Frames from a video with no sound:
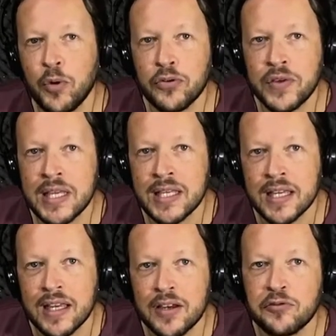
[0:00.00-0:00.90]
por fim,
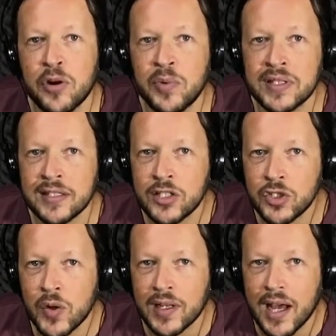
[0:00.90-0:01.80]
vamos
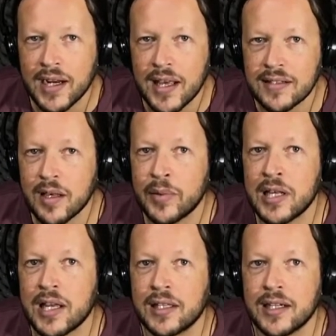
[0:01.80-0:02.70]
adicionar a essa
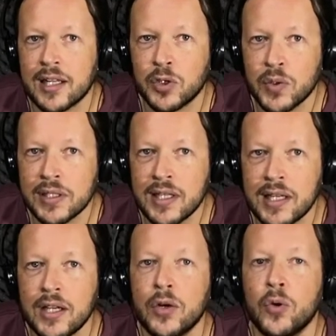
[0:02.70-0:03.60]
brincadeira
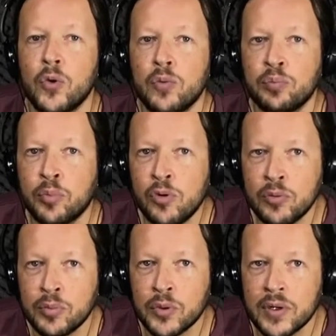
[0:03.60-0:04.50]
toda o
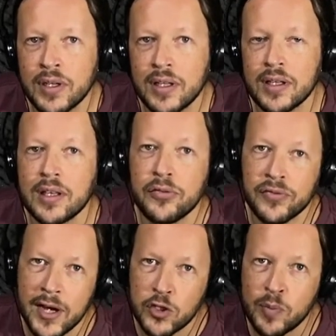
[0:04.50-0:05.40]
bumbo, que
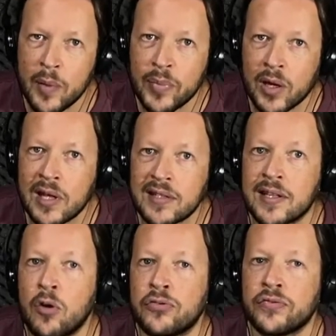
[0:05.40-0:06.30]
faz o papel das
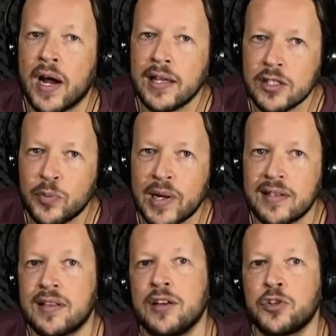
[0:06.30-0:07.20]
alfaias
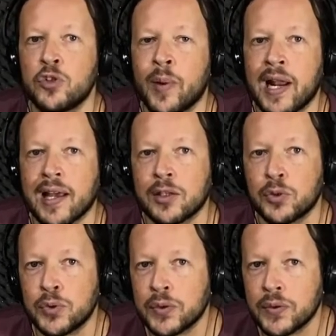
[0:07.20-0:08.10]
presentes no
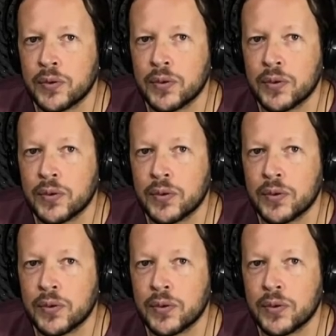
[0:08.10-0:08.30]
maracatu.